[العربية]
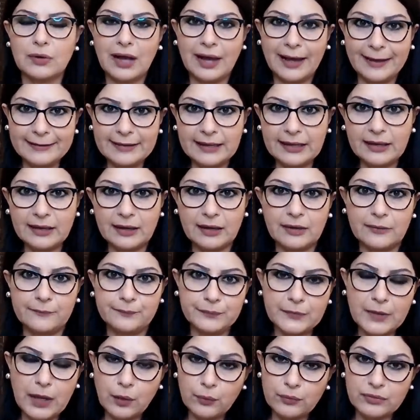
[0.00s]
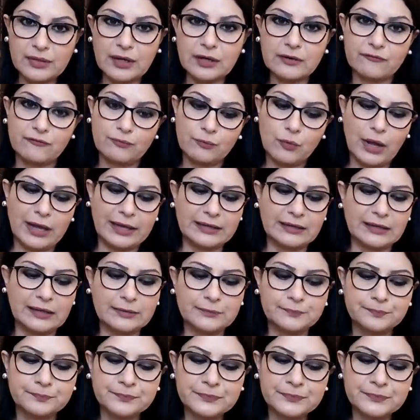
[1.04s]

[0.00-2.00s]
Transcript: علاقة أو ظرف معين